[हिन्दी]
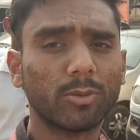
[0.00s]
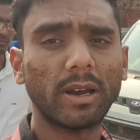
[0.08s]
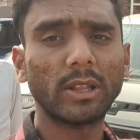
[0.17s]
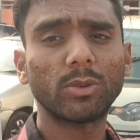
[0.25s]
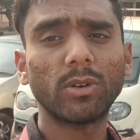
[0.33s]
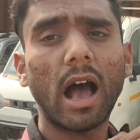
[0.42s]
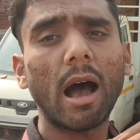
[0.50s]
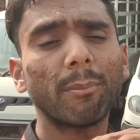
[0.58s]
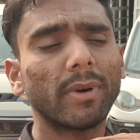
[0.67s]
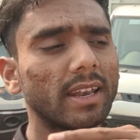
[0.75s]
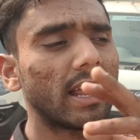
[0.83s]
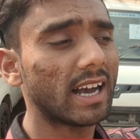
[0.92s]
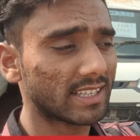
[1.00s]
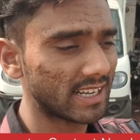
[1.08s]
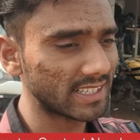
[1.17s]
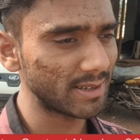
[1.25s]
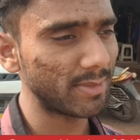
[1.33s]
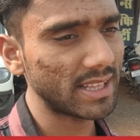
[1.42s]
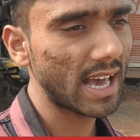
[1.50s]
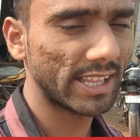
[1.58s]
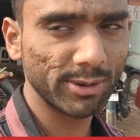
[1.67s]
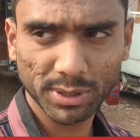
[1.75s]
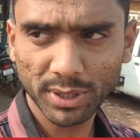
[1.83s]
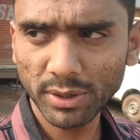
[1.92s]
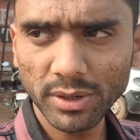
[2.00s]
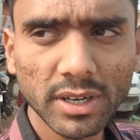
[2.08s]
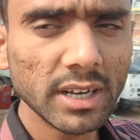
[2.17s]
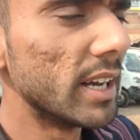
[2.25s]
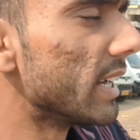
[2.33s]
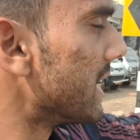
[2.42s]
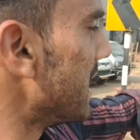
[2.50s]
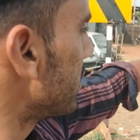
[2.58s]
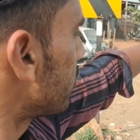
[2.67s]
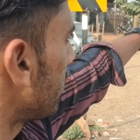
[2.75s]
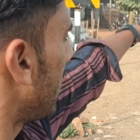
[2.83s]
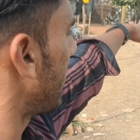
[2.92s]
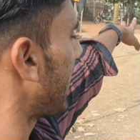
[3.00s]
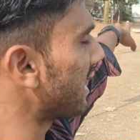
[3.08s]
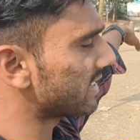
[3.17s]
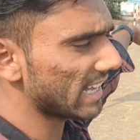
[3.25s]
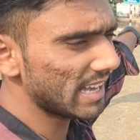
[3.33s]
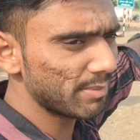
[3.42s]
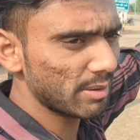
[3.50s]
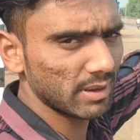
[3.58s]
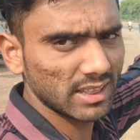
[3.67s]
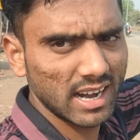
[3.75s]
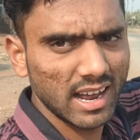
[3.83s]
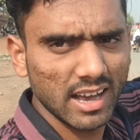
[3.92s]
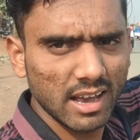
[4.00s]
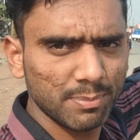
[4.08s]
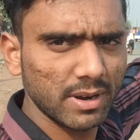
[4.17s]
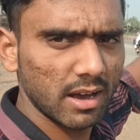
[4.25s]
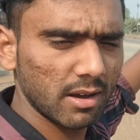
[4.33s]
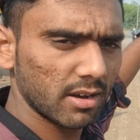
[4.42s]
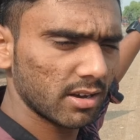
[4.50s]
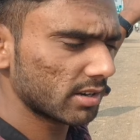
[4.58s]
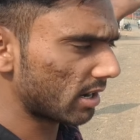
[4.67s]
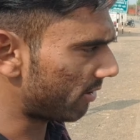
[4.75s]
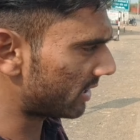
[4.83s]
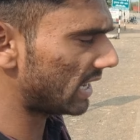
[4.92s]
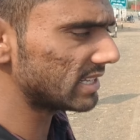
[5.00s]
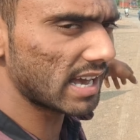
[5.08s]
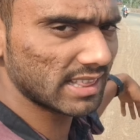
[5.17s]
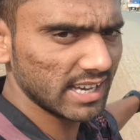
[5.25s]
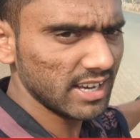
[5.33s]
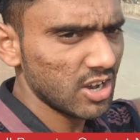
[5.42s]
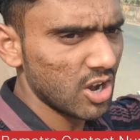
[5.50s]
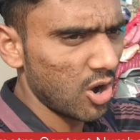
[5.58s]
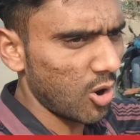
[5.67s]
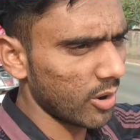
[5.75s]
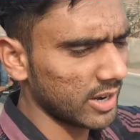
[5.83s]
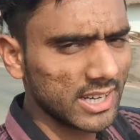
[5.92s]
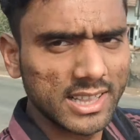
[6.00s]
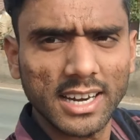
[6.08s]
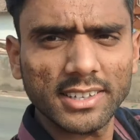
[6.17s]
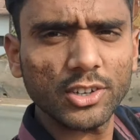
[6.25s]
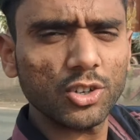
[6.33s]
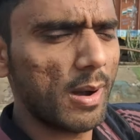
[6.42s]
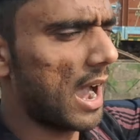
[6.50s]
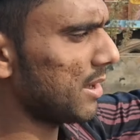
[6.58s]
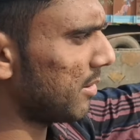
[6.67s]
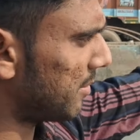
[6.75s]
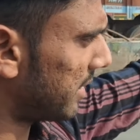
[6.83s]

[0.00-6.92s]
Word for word: सो मैं तो आप मन ला अच्छा से बता देवा था ये जो है रास्ता ये बेमेतरा अपना कवर्धा जाते और इधर से जो भाई